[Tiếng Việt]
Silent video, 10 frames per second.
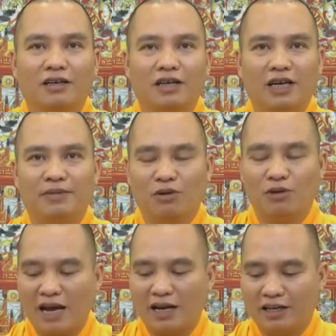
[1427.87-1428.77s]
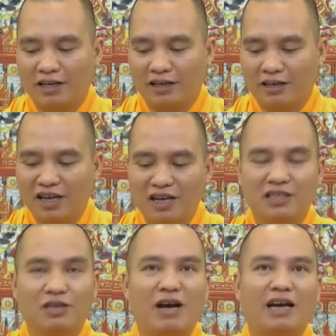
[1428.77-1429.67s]
nghiệp xấu ác gì nhân
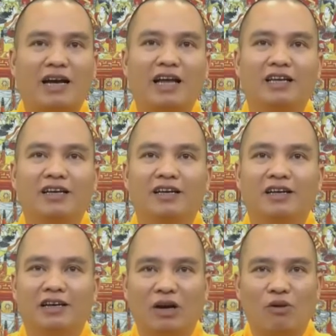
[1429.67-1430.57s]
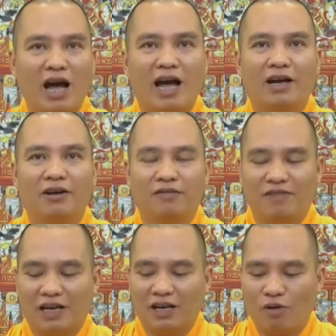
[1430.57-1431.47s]
xấu ác đã gì đã qua
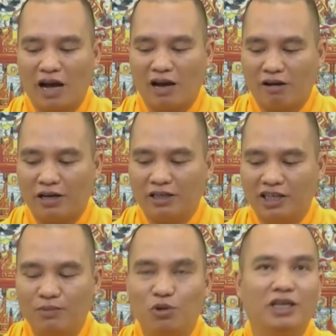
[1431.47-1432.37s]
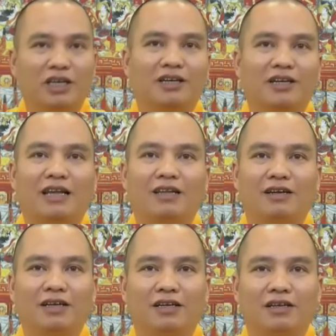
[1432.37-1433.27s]
và cái quả ngọt chín mùi gì đã
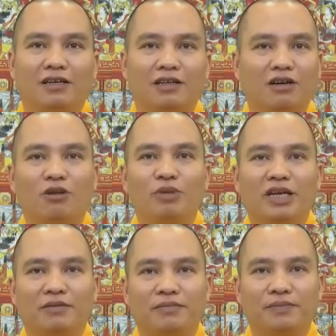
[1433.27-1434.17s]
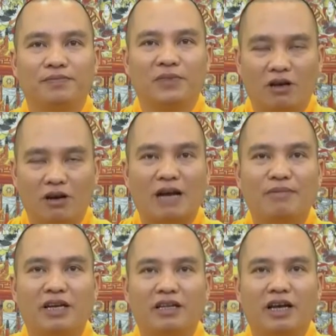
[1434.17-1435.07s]
tới tự họ biết tự họ
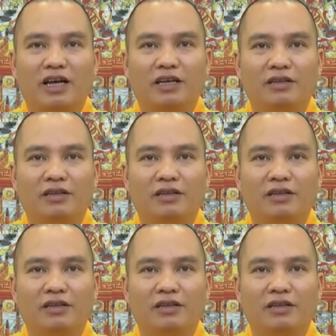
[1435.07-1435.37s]
cảm nhận thấy